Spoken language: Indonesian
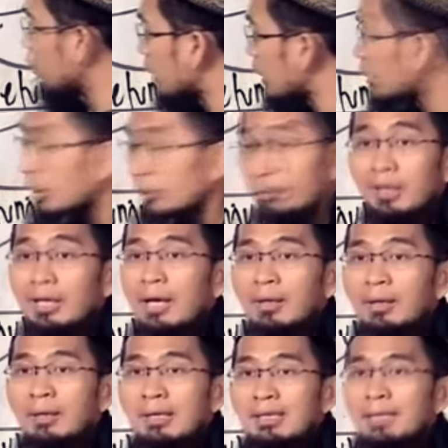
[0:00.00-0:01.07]
juga
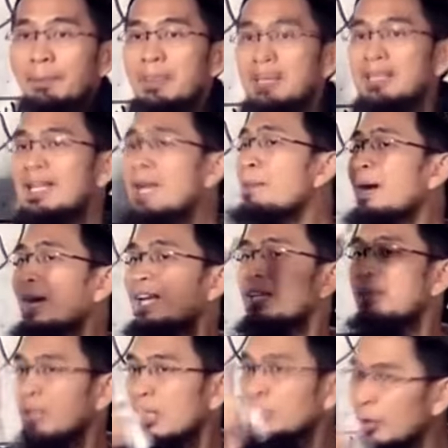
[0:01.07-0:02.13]
tertolak. Tapi kenapa
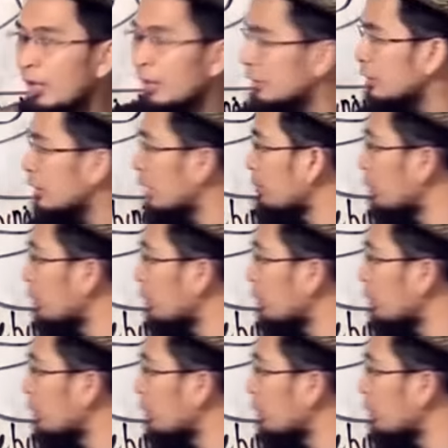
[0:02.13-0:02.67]
kalimat tertolaknya tidak